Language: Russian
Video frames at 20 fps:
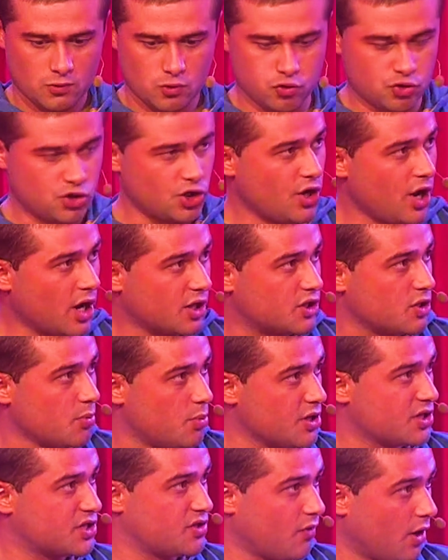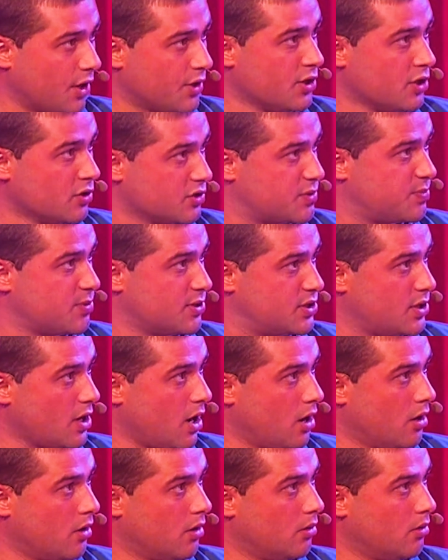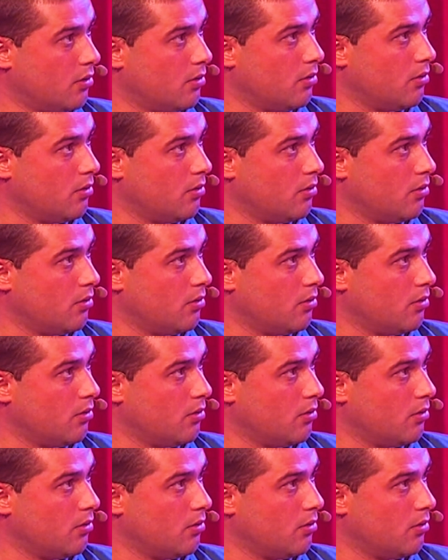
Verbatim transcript: Слушай, я тебе звонил специально.